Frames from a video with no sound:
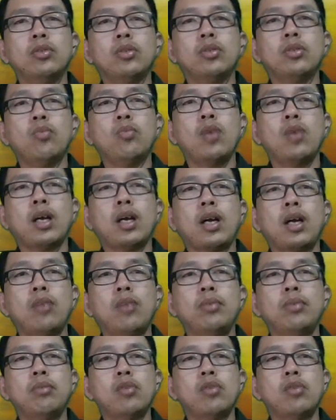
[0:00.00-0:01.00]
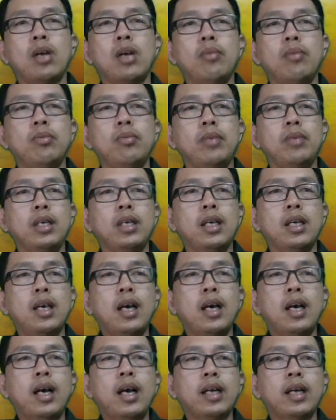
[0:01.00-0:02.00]
semua kaum di muka bumi
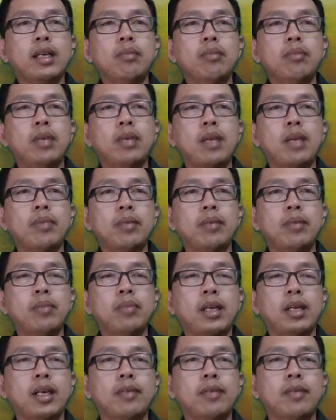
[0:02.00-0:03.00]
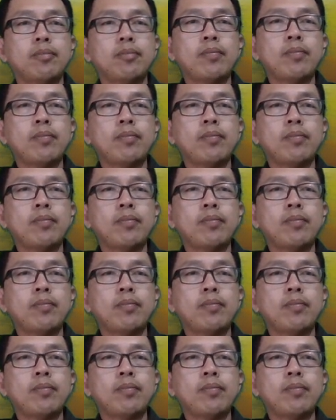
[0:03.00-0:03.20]
akan mendapat berkat.